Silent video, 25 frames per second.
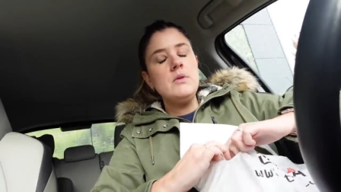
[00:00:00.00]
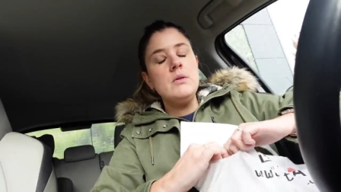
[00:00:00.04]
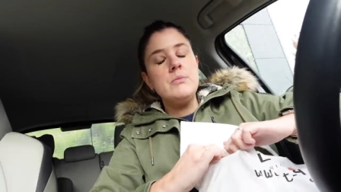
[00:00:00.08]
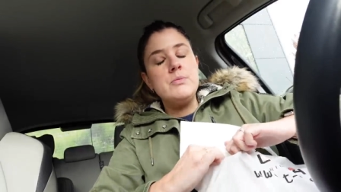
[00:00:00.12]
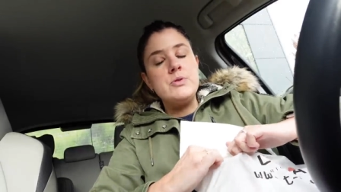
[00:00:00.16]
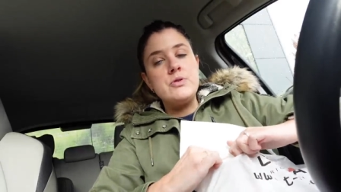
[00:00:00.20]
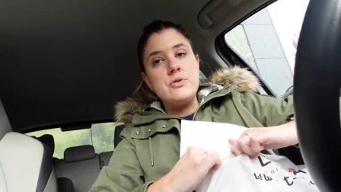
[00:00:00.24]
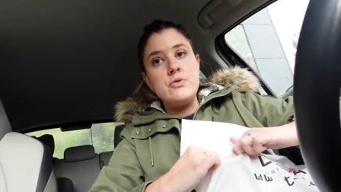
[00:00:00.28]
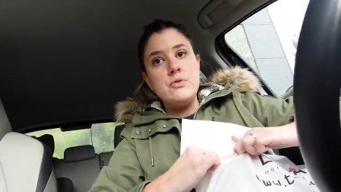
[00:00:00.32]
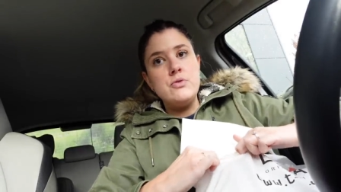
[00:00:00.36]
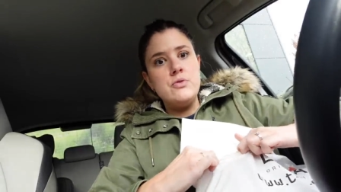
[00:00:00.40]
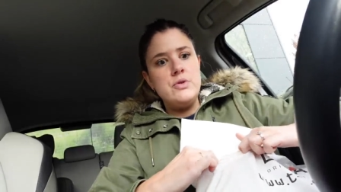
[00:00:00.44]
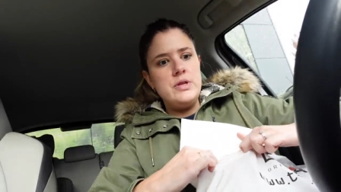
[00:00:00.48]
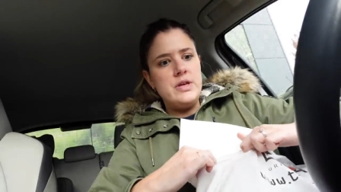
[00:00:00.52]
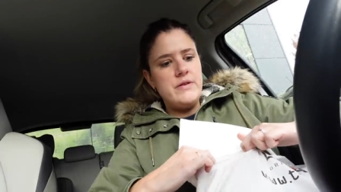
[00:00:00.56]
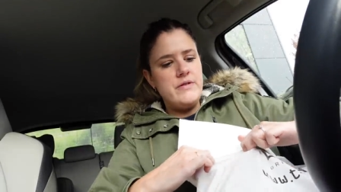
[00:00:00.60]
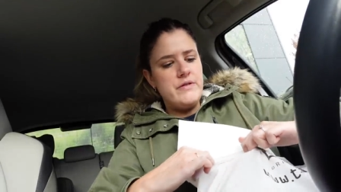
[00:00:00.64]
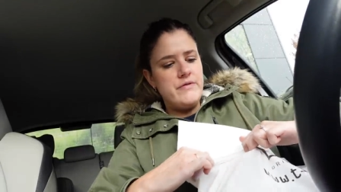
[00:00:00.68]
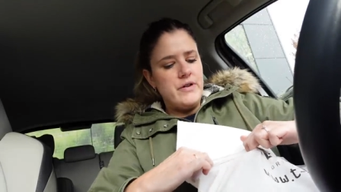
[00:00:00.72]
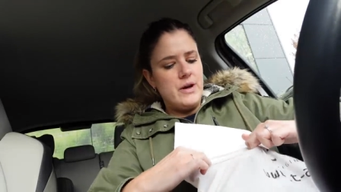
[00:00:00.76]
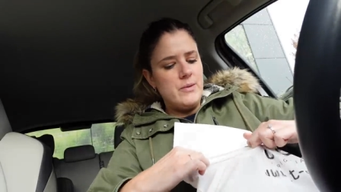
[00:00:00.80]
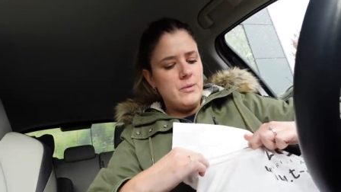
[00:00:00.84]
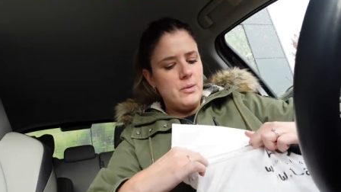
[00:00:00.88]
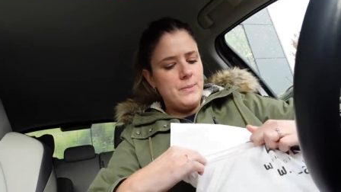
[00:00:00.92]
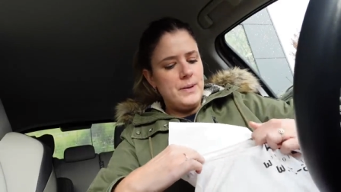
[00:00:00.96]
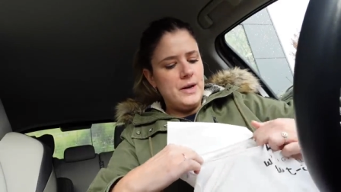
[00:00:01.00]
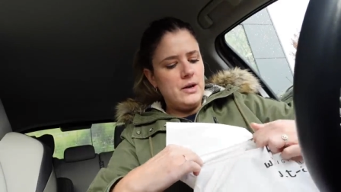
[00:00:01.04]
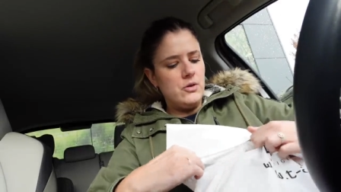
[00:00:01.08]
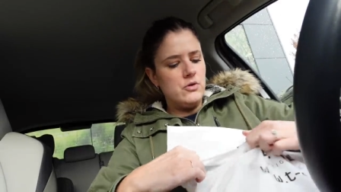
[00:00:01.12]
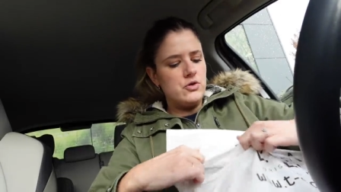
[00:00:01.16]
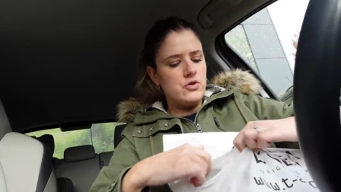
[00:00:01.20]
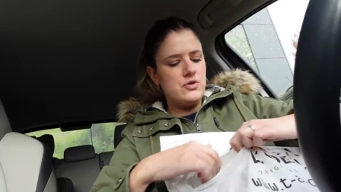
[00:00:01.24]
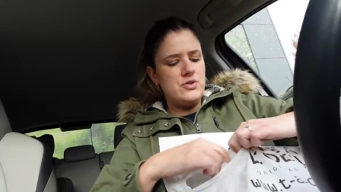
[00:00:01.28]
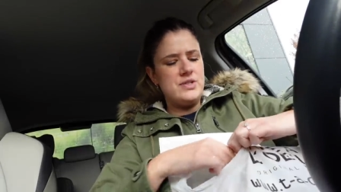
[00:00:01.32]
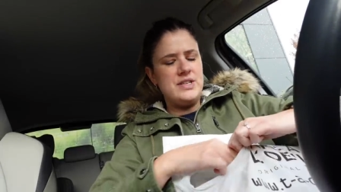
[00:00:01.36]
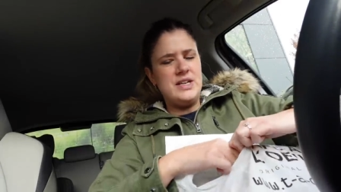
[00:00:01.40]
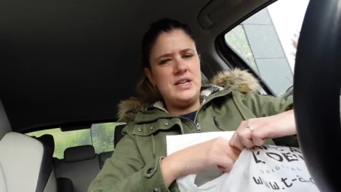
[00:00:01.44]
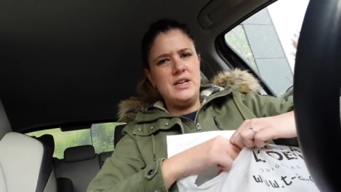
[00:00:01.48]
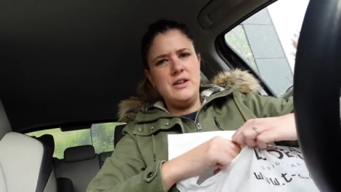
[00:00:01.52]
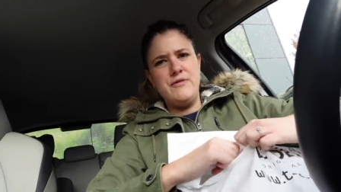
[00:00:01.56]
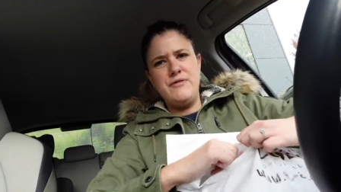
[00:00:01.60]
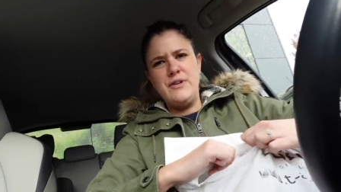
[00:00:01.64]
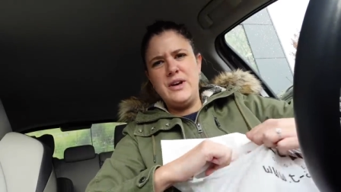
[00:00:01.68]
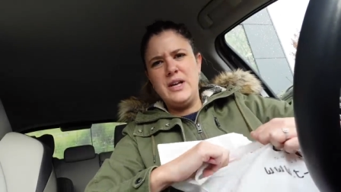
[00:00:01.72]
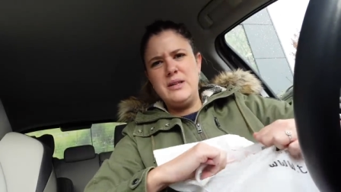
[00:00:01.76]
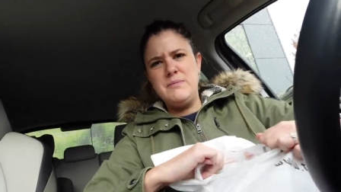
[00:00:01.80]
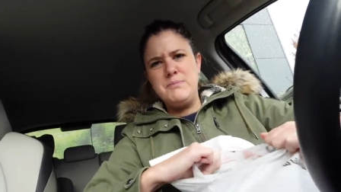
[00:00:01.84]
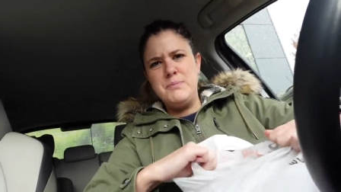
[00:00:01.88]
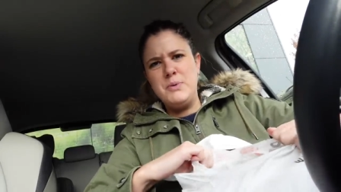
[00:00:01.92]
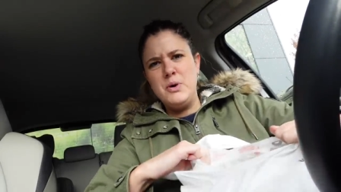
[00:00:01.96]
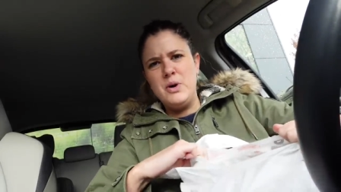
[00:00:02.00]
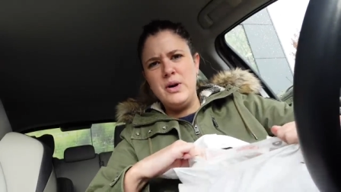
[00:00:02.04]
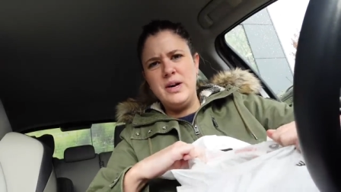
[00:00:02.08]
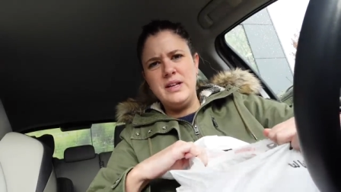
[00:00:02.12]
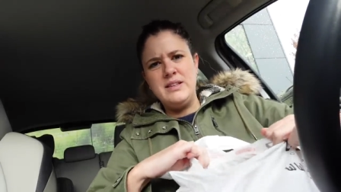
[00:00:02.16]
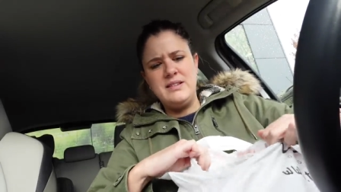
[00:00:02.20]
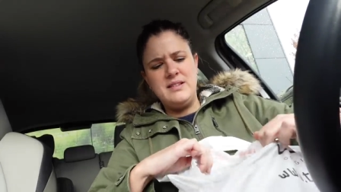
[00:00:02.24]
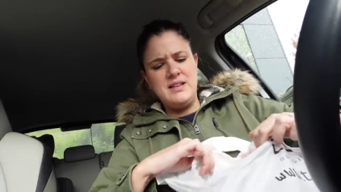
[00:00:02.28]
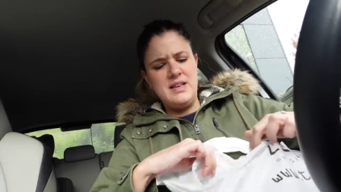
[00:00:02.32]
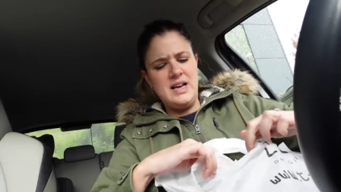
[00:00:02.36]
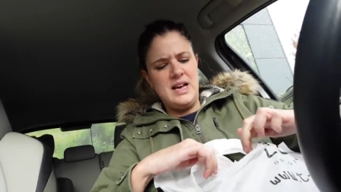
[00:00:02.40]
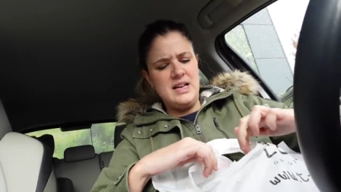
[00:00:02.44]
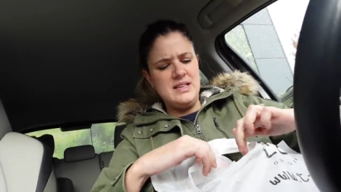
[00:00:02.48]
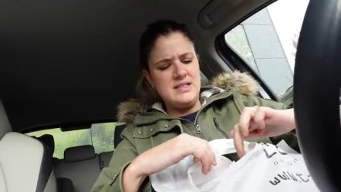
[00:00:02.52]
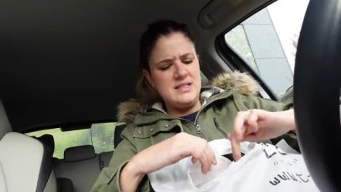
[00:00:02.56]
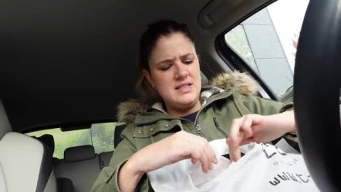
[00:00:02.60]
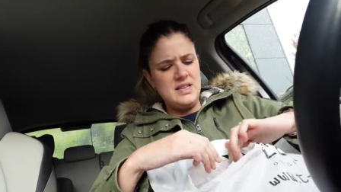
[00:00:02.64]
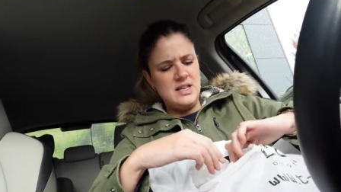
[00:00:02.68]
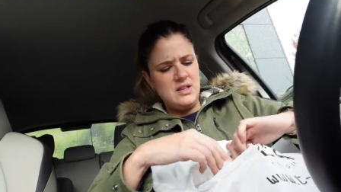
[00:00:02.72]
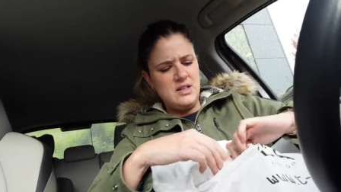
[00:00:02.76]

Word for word: parce qu'il n'y avait vraiment pas grand chose et que les frais de port étaient assez